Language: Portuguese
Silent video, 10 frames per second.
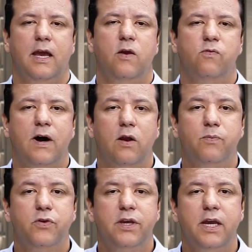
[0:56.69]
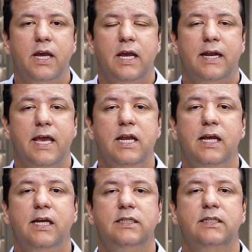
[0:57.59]
Eu falo porque na
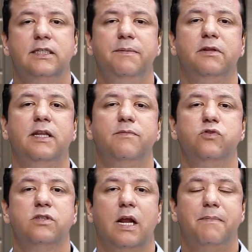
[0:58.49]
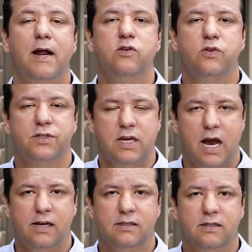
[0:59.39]
igreja sempre temos os trabalhos
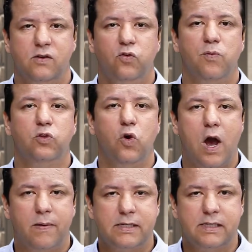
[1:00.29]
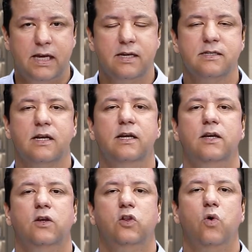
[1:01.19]
sociais, como doar uma cesta,
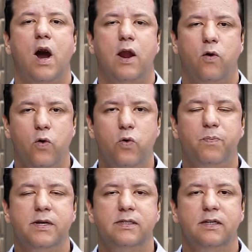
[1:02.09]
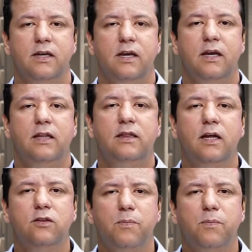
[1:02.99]
doar roupas, e tanta